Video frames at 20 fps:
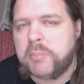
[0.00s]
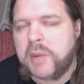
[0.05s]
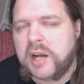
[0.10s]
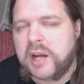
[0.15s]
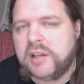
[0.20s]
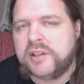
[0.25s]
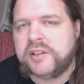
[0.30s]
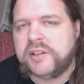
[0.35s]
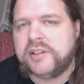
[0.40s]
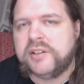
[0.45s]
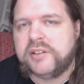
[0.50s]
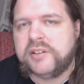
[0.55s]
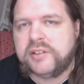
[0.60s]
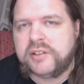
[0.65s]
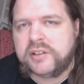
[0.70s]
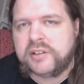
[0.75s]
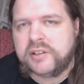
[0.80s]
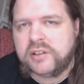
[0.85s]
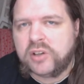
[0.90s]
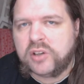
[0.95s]
Mal
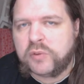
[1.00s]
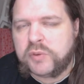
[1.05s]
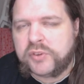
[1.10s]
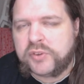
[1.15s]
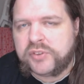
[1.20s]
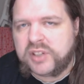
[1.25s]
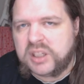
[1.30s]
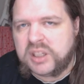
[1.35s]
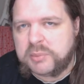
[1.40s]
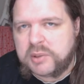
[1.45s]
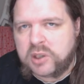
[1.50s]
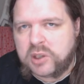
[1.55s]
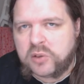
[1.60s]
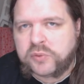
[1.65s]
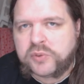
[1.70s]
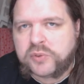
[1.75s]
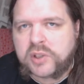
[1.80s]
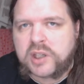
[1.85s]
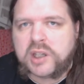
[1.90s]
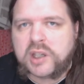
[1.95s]
in äh, offizieller
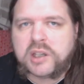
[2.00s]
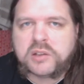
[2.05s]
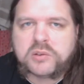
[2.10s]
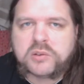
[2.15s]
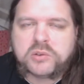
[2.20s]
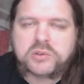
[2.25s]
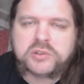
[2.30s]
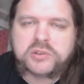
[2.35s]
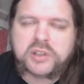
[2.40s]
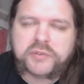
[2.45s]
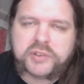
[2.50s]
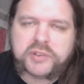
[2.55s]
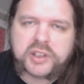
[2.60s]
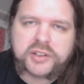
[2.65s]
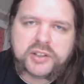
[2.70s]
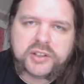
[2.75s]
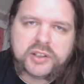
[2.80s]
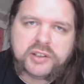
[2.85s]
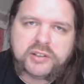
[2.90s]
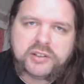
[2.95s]
Beauftragung, dann
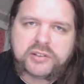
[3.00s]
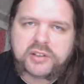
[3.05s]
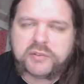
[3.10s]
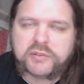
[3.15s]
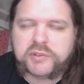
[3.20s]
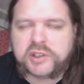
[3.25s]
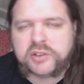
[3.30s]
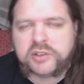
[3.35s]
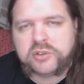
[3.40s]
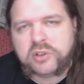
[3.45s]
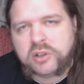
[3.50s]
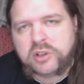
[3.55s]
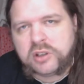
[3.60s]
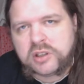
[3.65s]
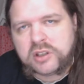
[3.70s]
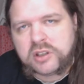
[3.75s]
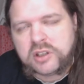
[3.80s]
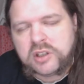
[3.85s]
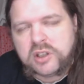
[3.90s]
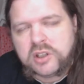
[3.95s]
wieder nicht, dann wieder
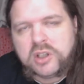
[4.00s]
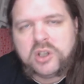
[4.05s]
doch.